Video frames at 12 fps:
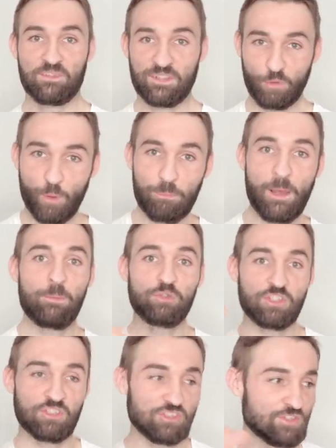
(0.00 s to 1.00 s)
zagłębałem
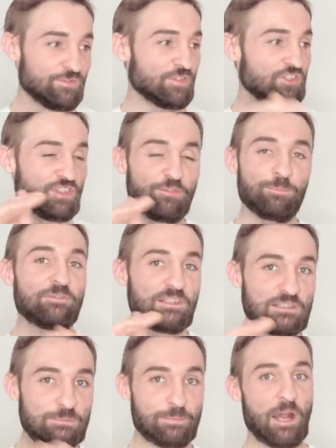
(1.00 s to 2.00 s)
się rzeczywiście w
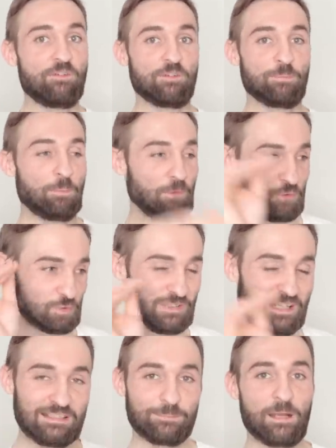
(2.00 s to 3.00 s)
pewne sprawy, po prostu
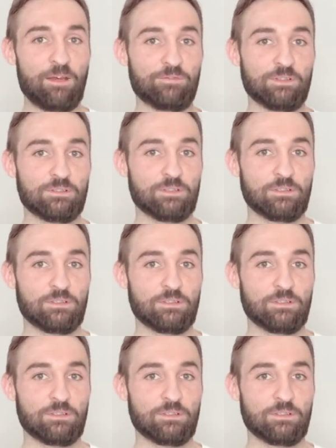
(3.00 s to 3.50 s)
te sprawy.